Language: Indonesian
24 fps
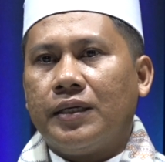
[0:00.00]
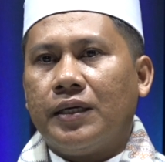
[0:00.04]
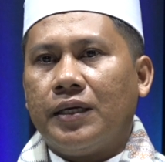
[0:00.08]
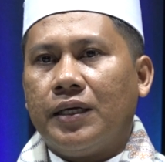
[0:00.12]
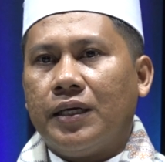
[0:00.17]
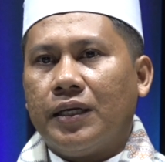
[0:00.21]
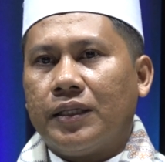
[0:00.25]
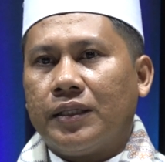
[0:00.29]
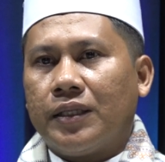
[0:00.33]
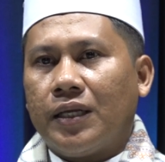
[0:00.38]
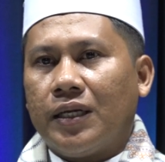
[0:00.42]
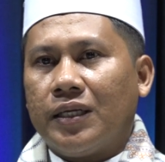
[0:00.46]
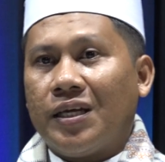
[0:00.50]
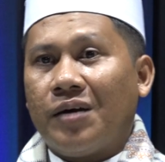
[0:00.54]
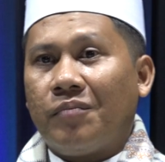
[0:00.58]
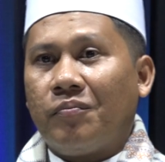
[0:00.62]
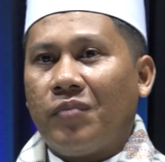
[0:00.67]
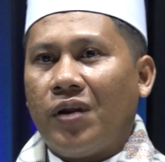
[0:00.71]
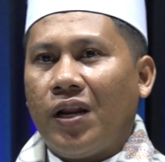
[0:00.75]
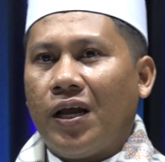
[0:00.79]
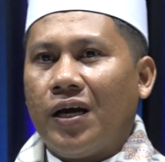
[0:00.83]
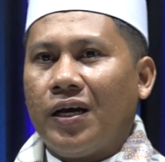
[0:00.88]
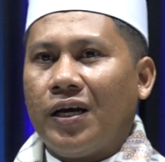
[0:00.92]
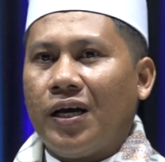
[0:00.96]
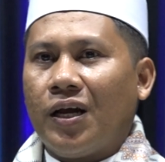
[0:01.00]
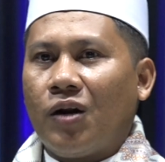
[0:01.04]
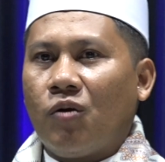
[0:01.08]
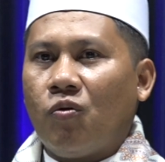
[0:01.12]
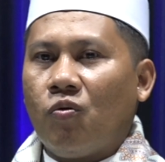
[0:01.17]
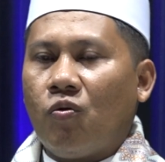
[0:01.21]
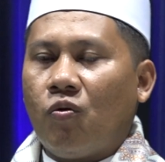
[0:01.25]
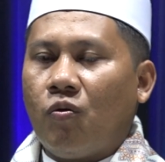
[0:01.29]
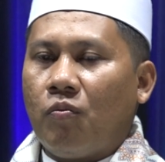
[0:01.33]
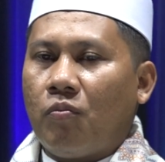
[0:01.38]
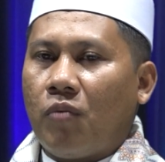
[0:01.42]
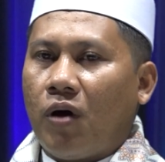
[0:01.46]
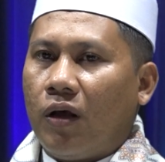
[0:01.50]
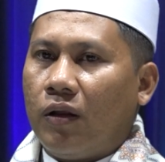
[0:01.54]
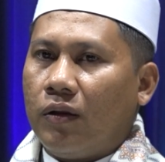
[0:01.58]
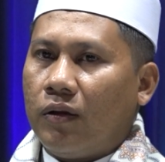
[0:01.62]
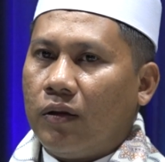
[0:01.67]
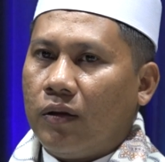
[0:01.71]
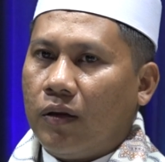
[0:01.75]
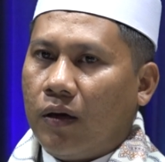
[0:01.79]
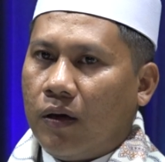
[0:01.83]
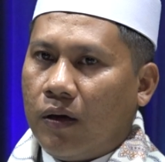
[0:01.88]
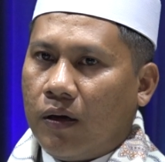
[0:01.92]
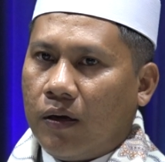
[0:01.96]
kegiatan yang melanggar hukum
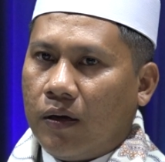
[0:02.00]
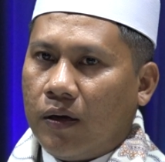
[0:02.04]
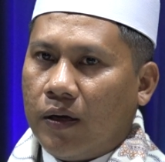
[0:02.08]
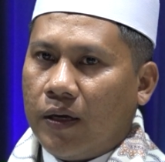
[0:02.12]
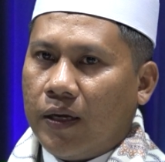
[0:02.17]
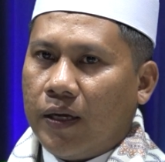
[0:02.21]
Allah,